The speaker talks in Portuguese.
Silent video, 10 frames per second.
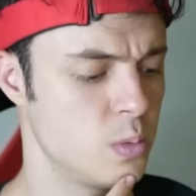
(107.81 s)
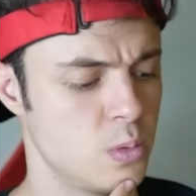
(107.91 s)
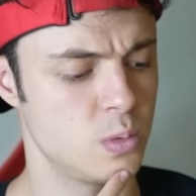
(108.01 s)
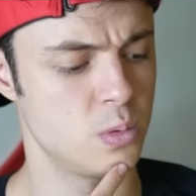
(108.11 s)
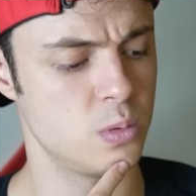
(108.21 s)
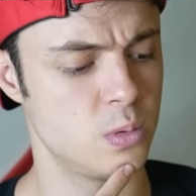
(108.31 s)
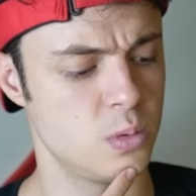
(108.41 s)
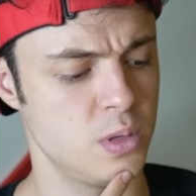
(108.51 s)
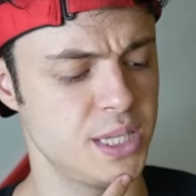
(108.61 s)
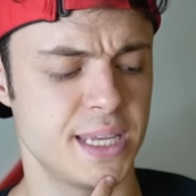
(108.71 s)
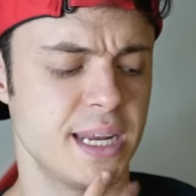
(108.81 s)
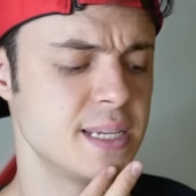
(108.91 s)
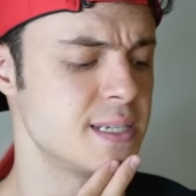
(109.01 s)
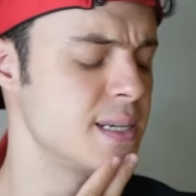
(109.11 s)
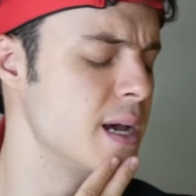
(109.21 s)
Hum
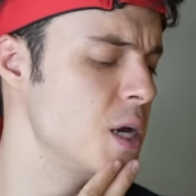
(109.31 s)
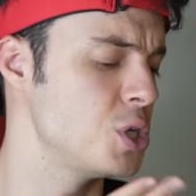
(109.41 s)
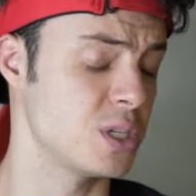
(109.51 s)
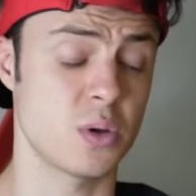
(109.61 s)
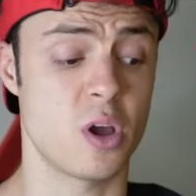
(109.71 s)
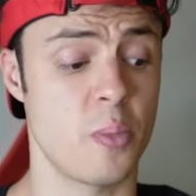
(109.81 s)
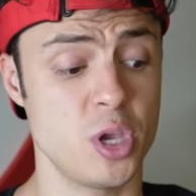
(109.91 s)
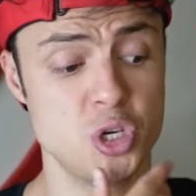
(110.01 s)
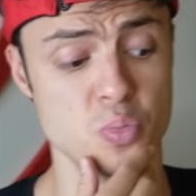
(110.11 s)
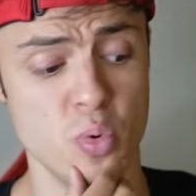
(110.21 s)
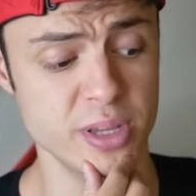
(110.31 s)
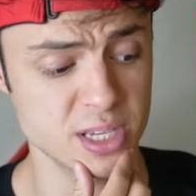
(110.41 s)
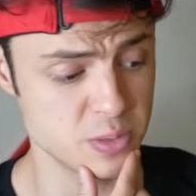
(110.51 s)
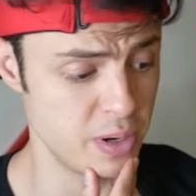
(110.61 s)
interessantes, são realmente muitas